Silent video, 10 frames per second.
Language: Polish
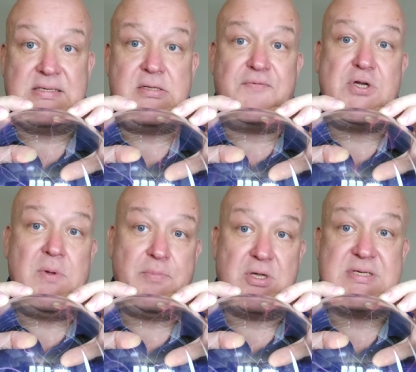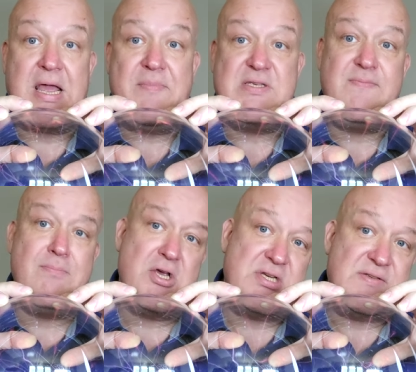z nowszymi prockami,
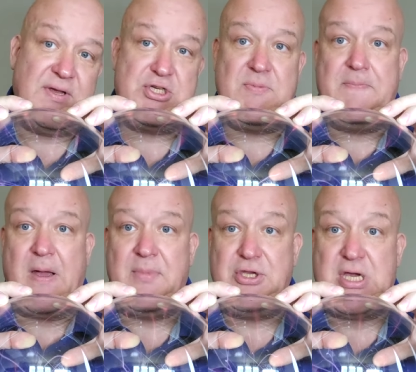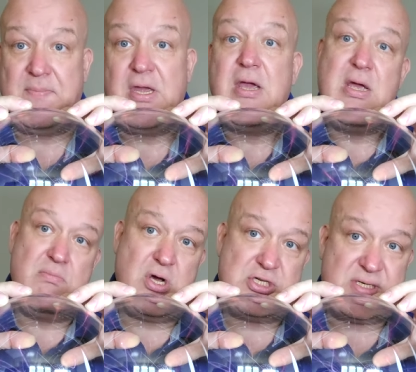może z większymi pamięciami,
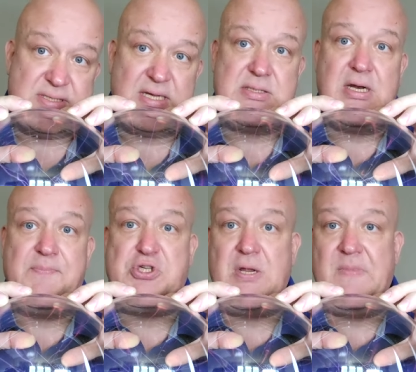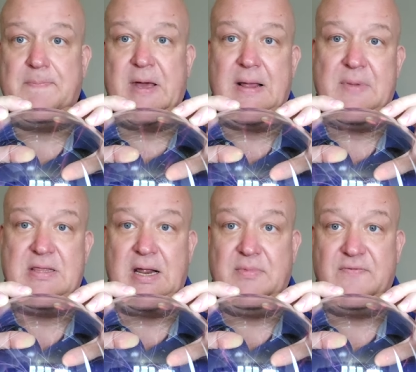może z nieco lepszymi parametrami